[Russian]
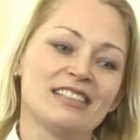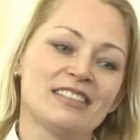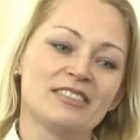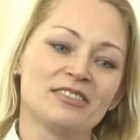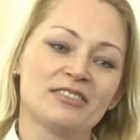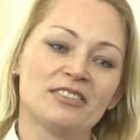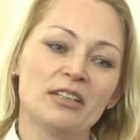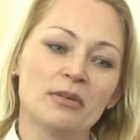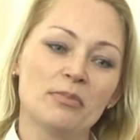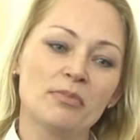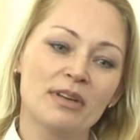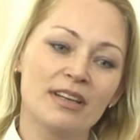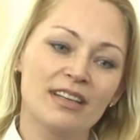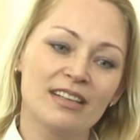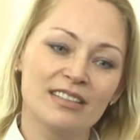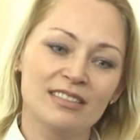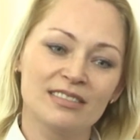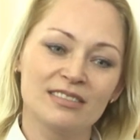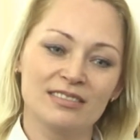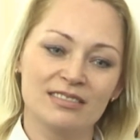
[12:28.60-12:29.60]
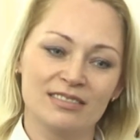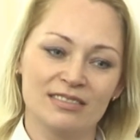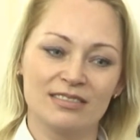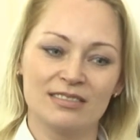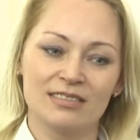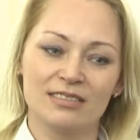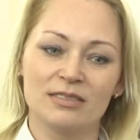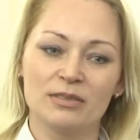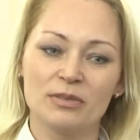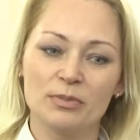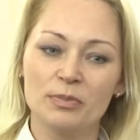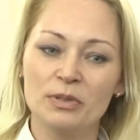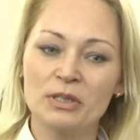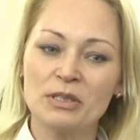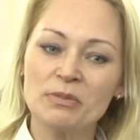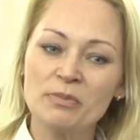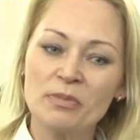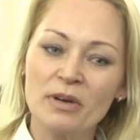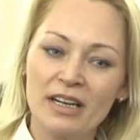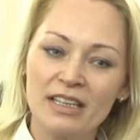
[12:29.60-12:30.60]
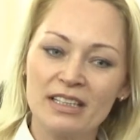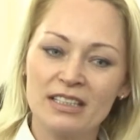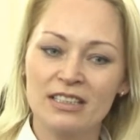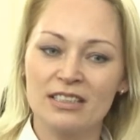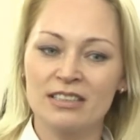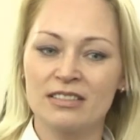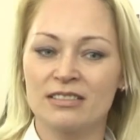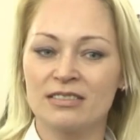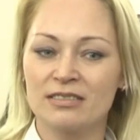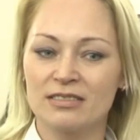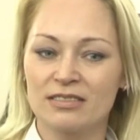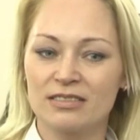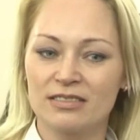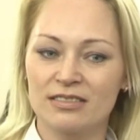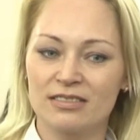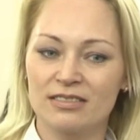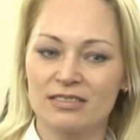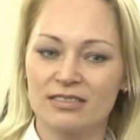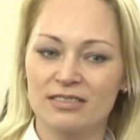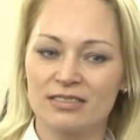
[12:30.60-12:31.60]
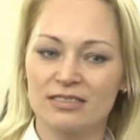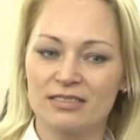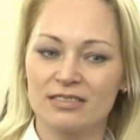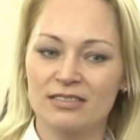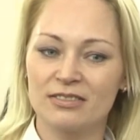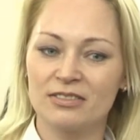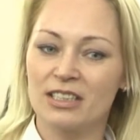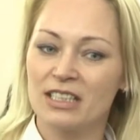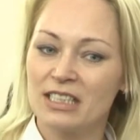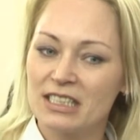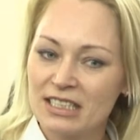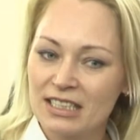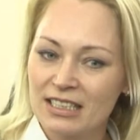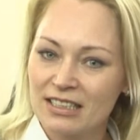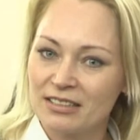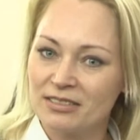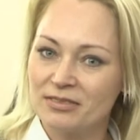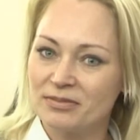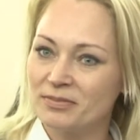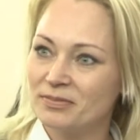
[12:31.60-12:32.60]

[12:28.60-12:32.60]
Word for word: в добре, в понимании, в ласке.